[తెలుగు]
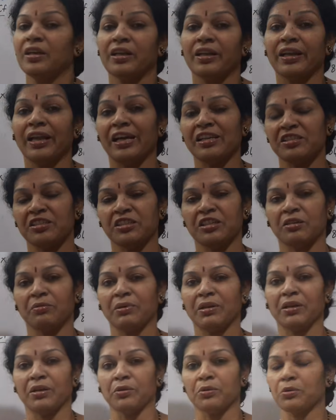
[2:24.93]
క్లాస్
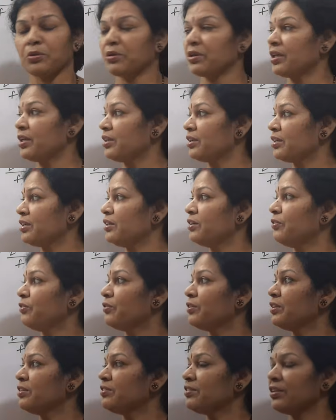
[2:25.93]
ఇంటర్వెల్ కనుక్కోవడానికి
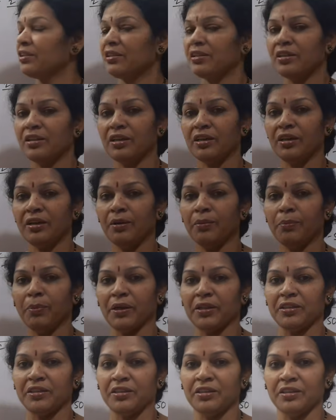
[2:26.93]
డిఫరెన్స్ ఎంత
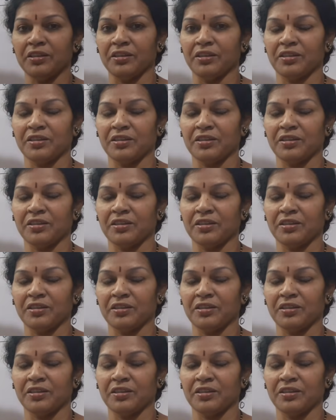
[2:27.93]
పది